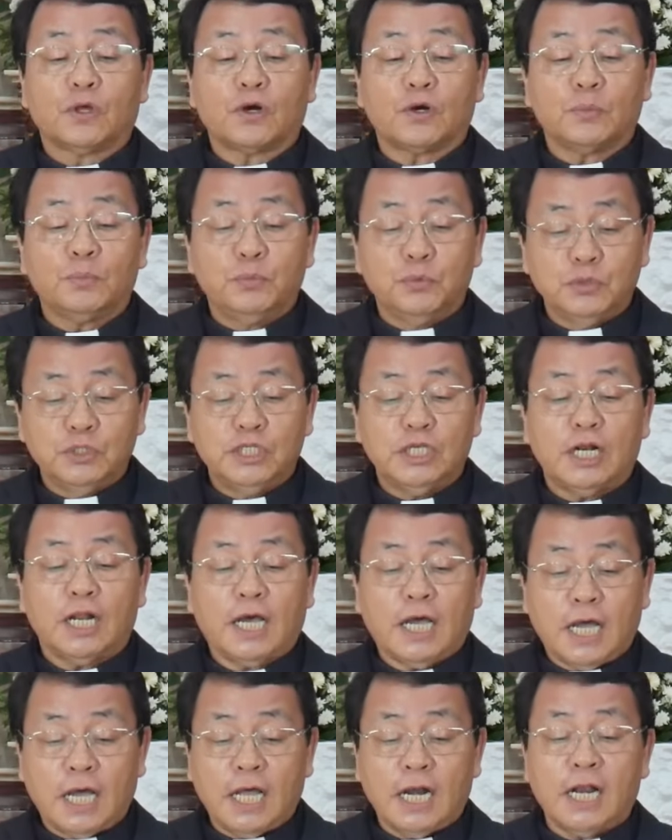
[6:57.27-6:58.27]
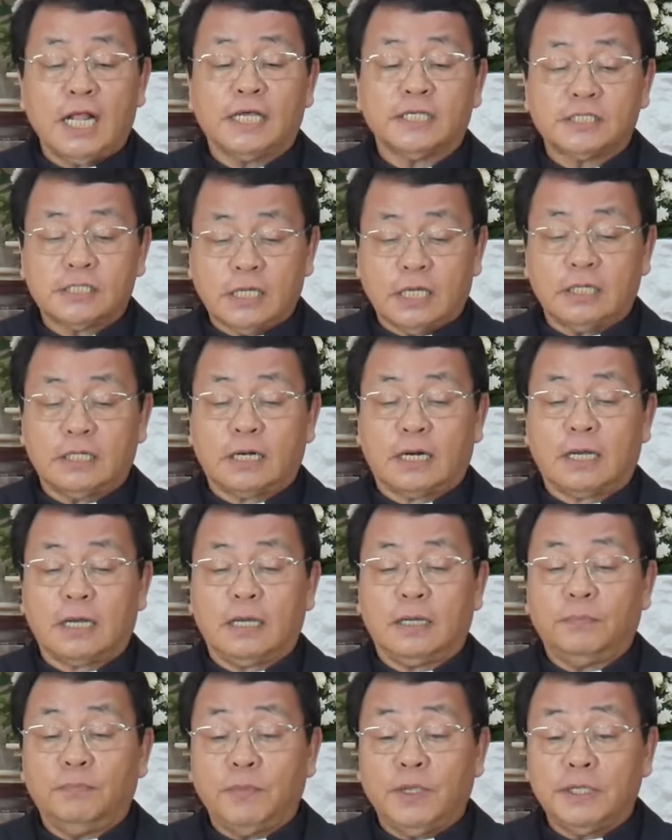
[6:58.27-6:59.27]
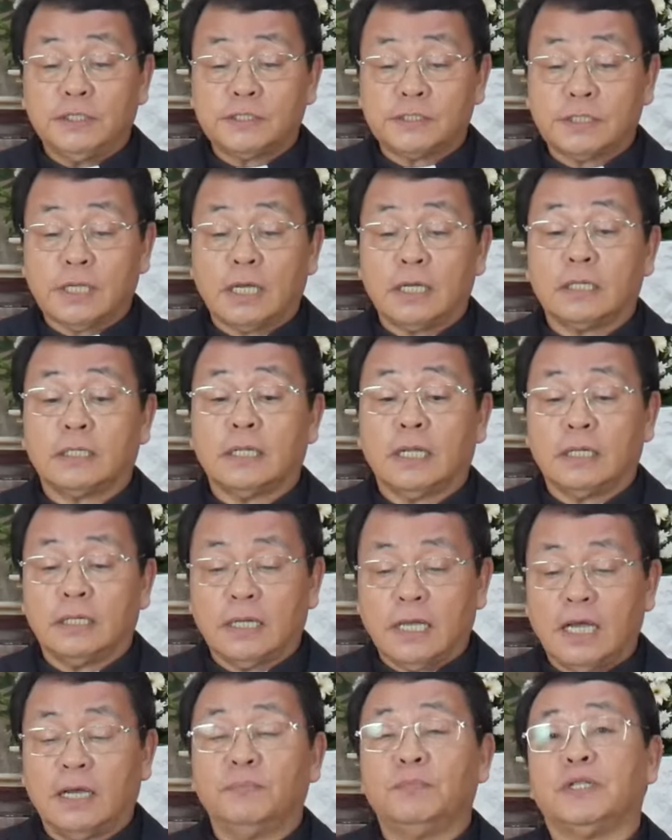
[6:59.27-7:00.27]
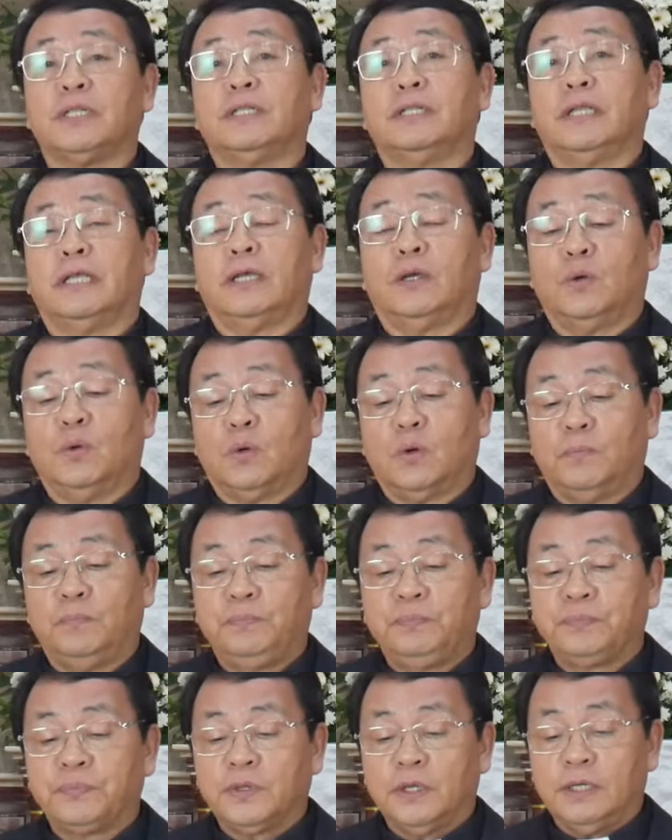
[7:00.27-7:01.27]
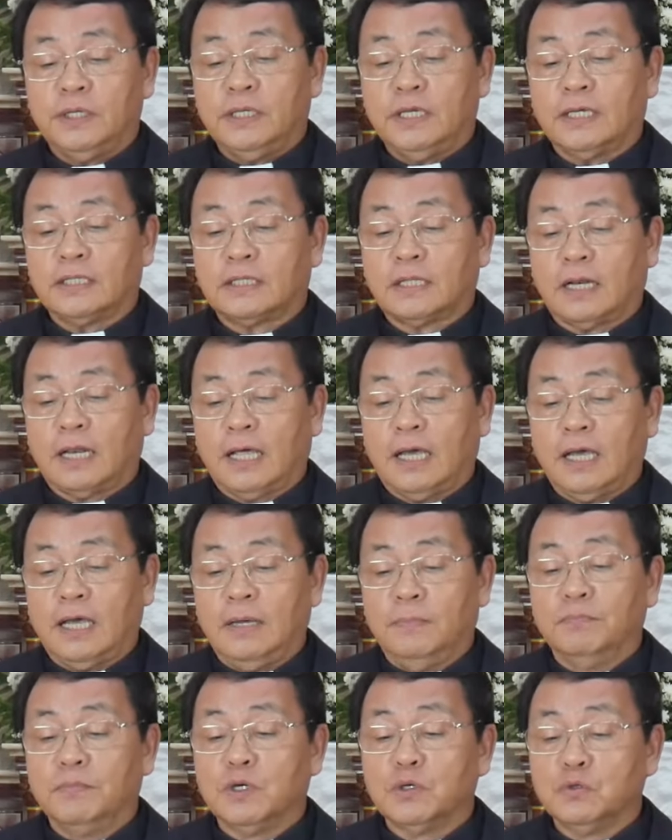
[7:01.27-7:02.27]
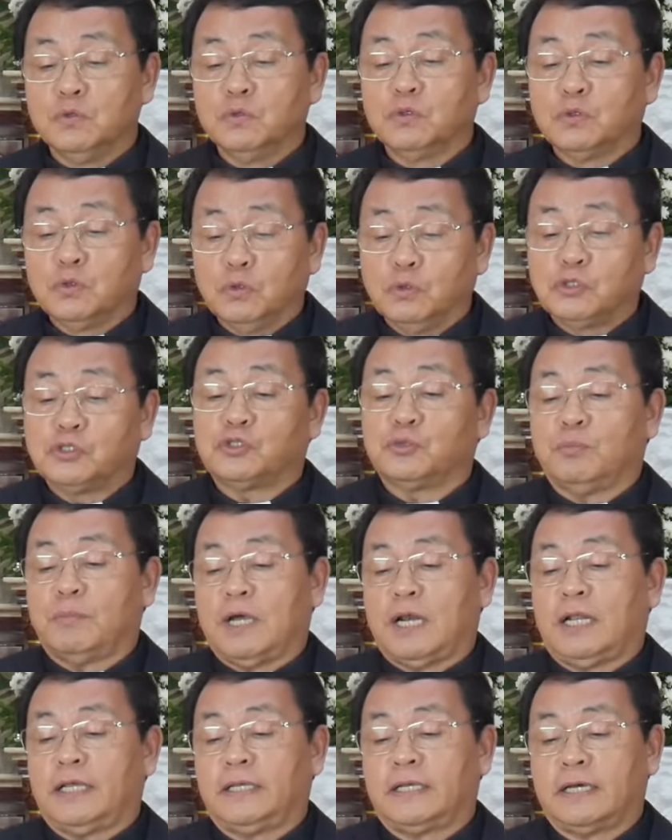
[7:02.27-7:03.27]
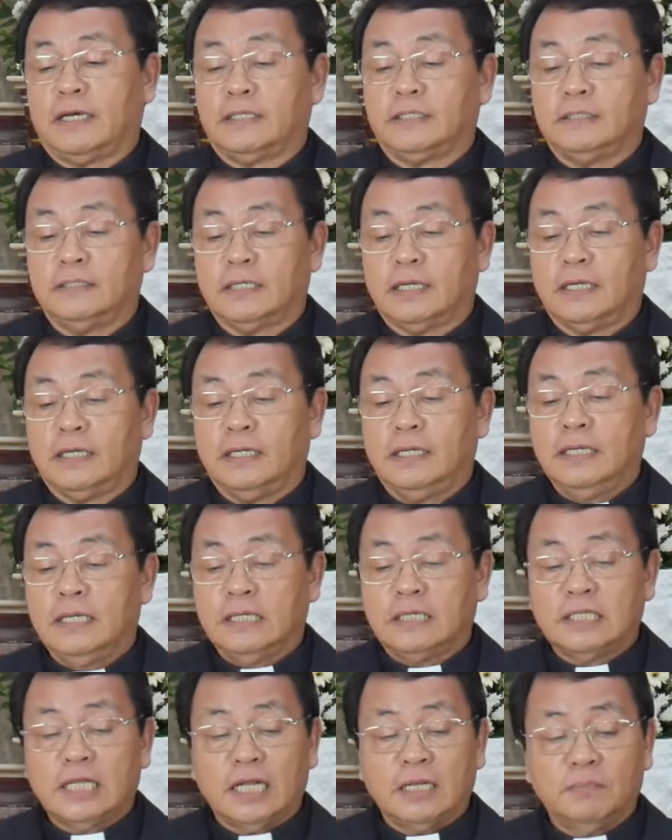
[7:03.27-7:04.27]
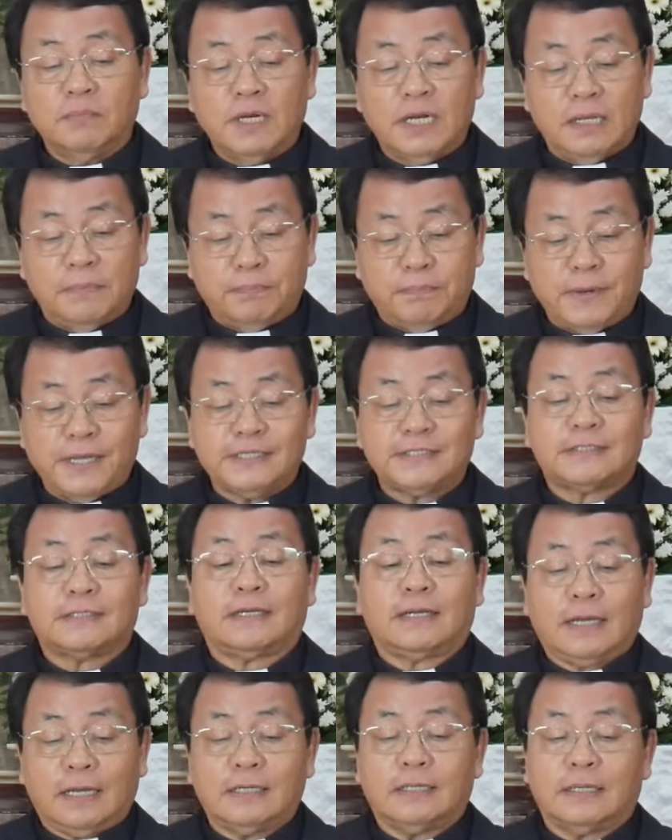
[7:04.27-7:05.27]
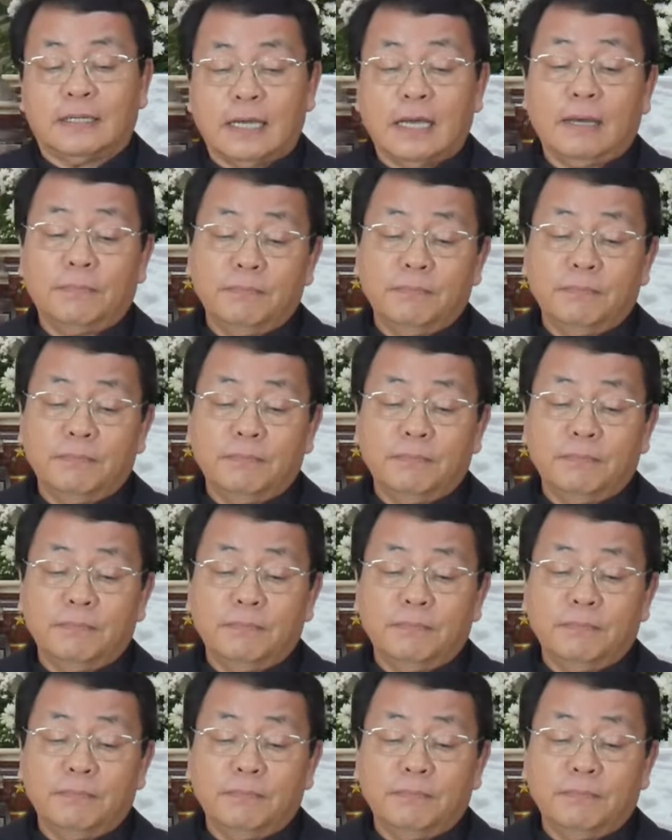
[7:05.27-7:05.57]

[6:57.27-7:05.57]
Terpujilah Allah Sadrak, Mesak, dan Abednego. Ia telah mengutus malaikatnya dan melepaskan